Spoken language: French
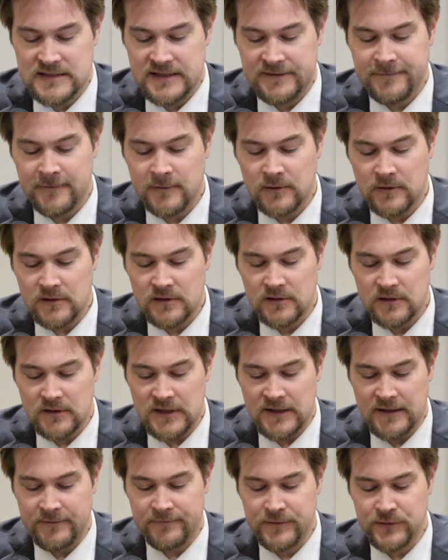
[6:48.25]
efforts
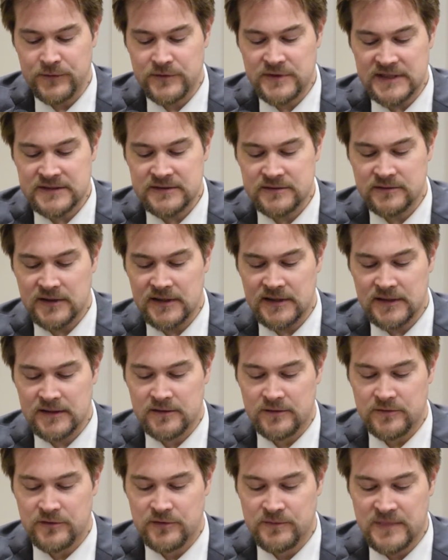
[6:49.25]
en vue d'assurer
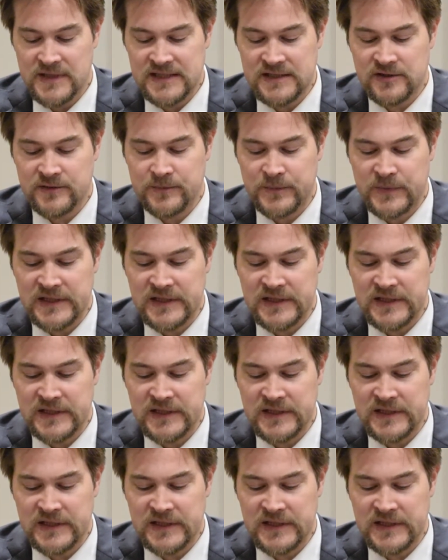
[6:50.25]
une meilleure